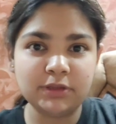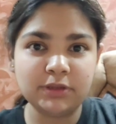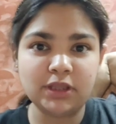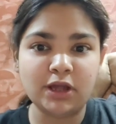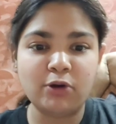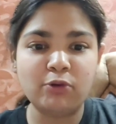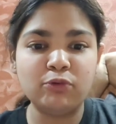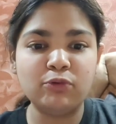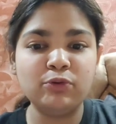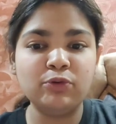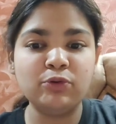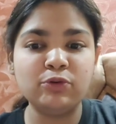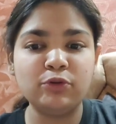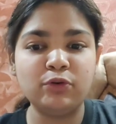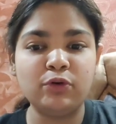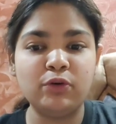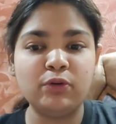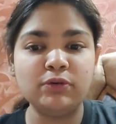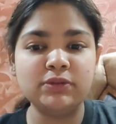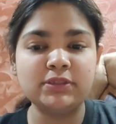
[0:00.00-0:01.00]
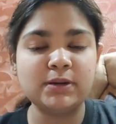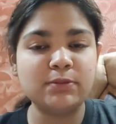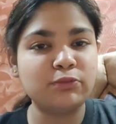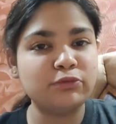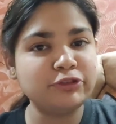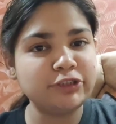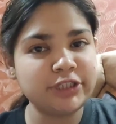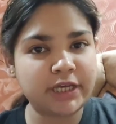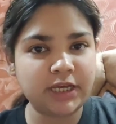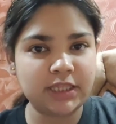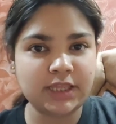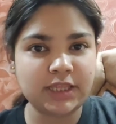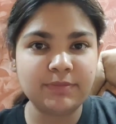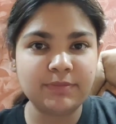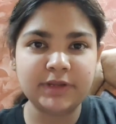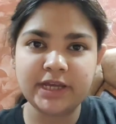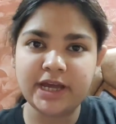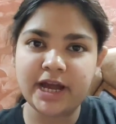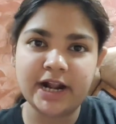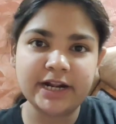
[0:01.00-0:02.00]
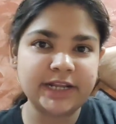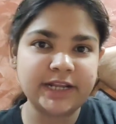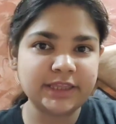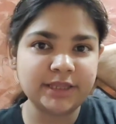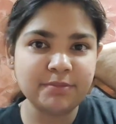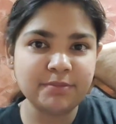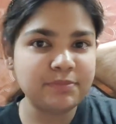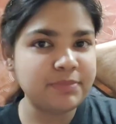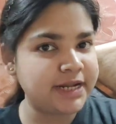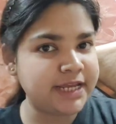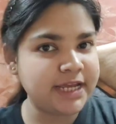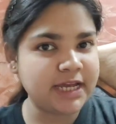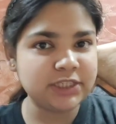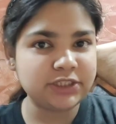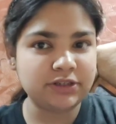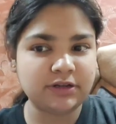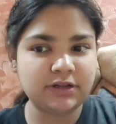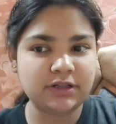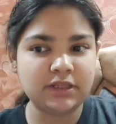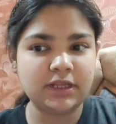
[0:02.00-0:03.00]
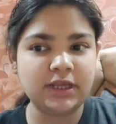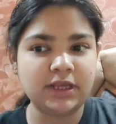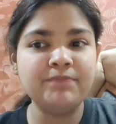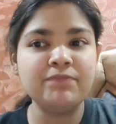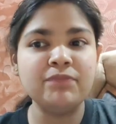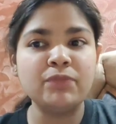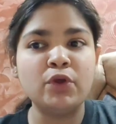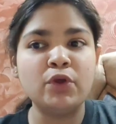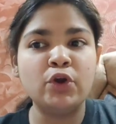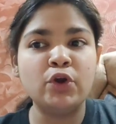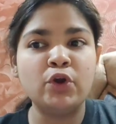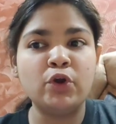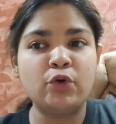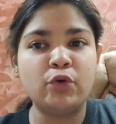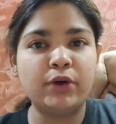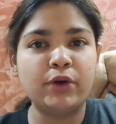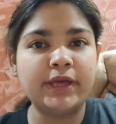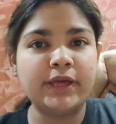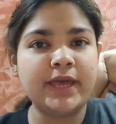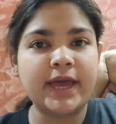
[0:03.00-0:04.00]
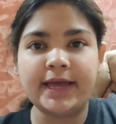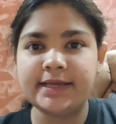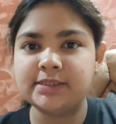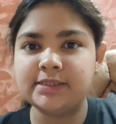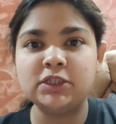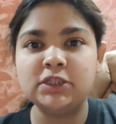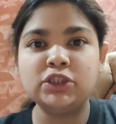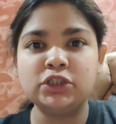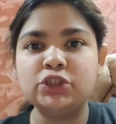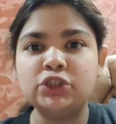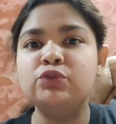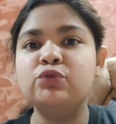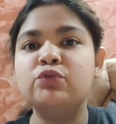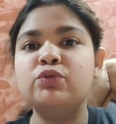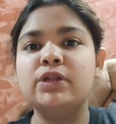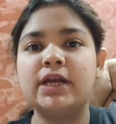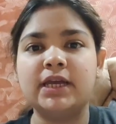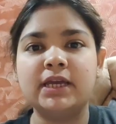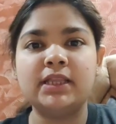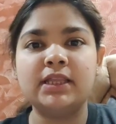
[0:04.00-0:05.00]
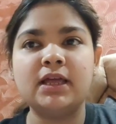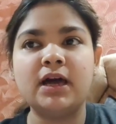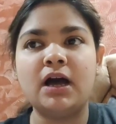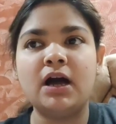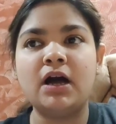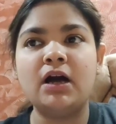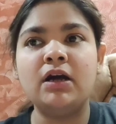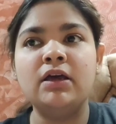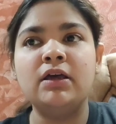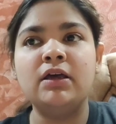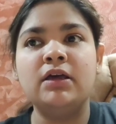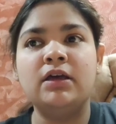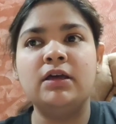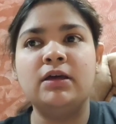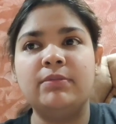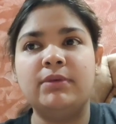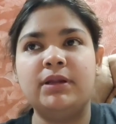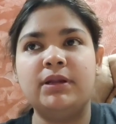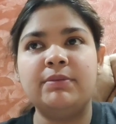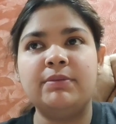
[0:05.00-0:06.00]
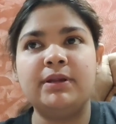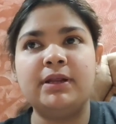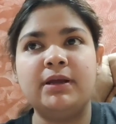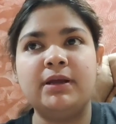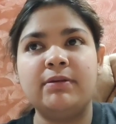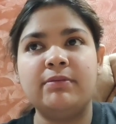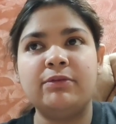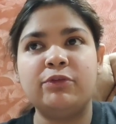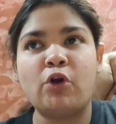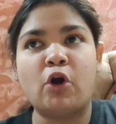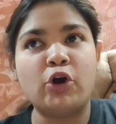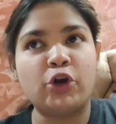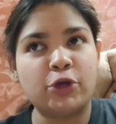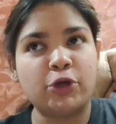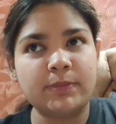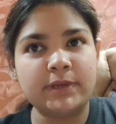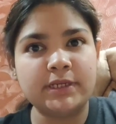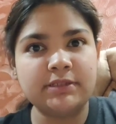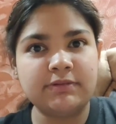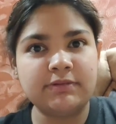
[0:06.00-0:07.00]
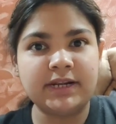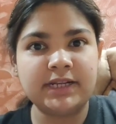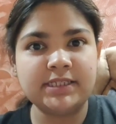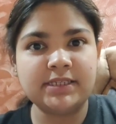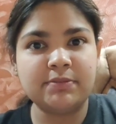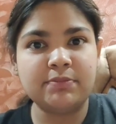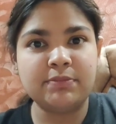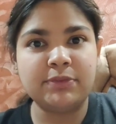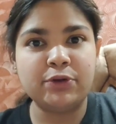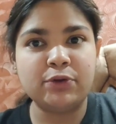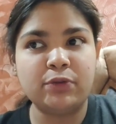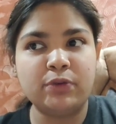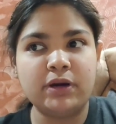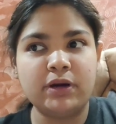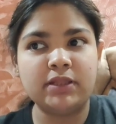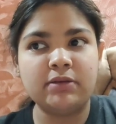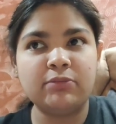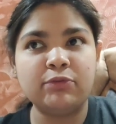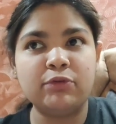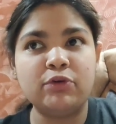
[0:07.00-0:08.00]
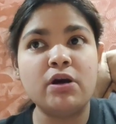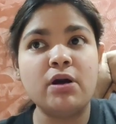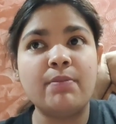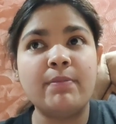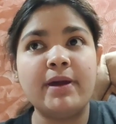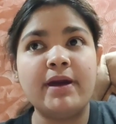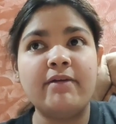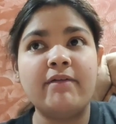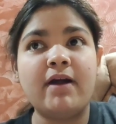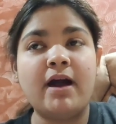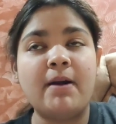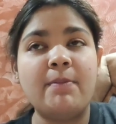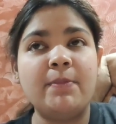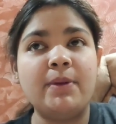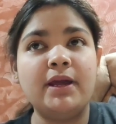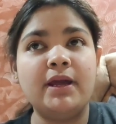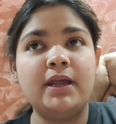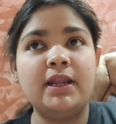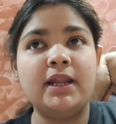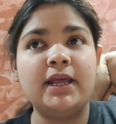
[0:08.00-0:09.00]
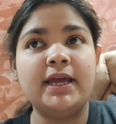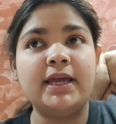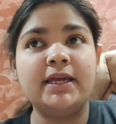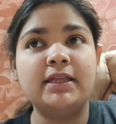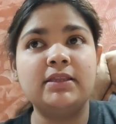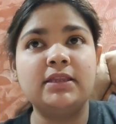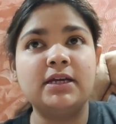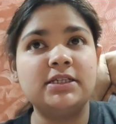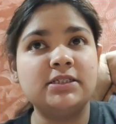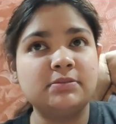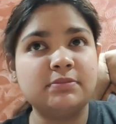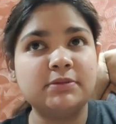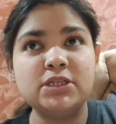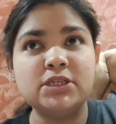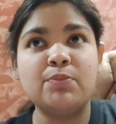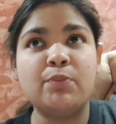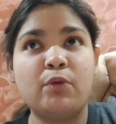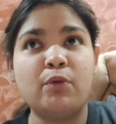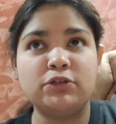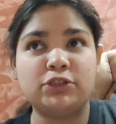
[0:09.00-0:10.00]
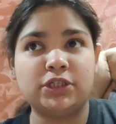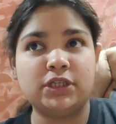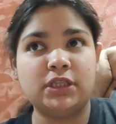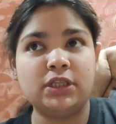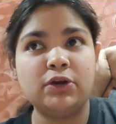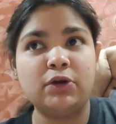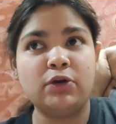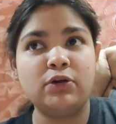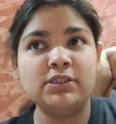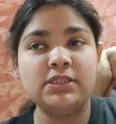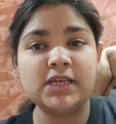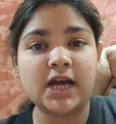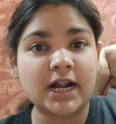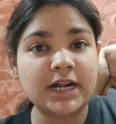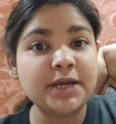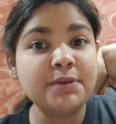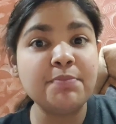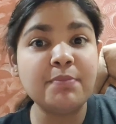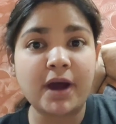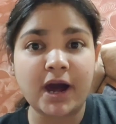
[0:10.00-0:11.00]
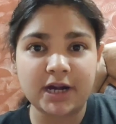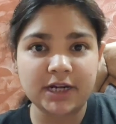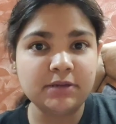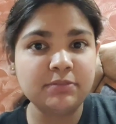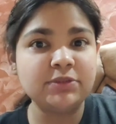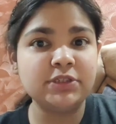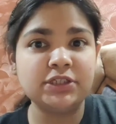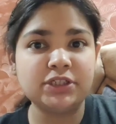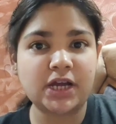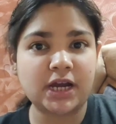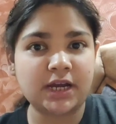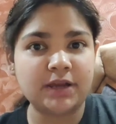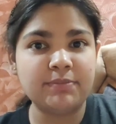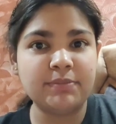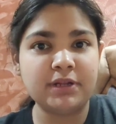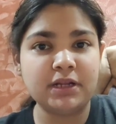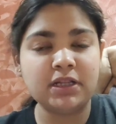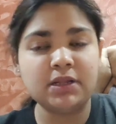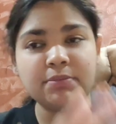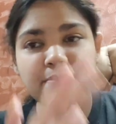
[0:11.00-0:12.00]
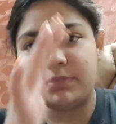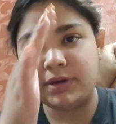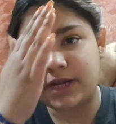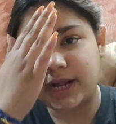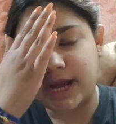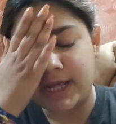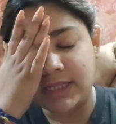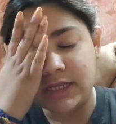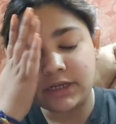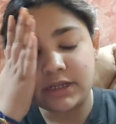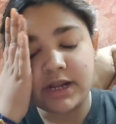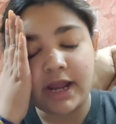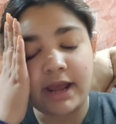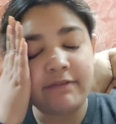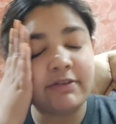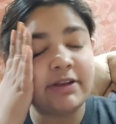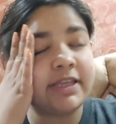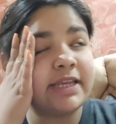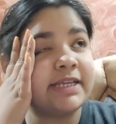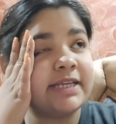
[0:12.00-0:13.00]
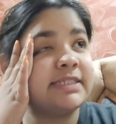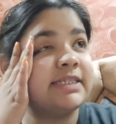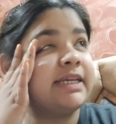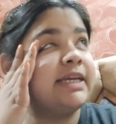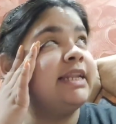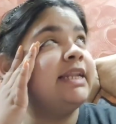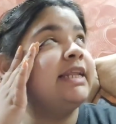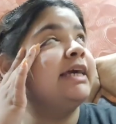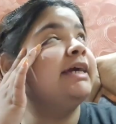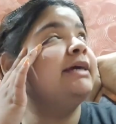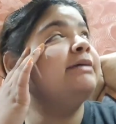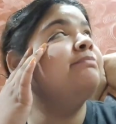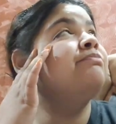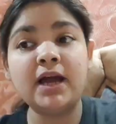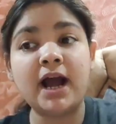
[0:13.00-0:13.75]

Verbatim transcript: बताऊँ तो सब कुछ ठीक था मेरी गाड़ी एकदम बढ़िया चल रही थी कोई ऐसा इशू नहीं था मतलब मेरे डॉक्यूमेंट्स वगैरह सबमिट हो गए थे मेरे को मैं वहाँ पे लाइक दस बजे पहुँची थी और साढ़े बारह बजे जाके मेरा नंबर आया था ड्राइविंग टेस्ट के लिए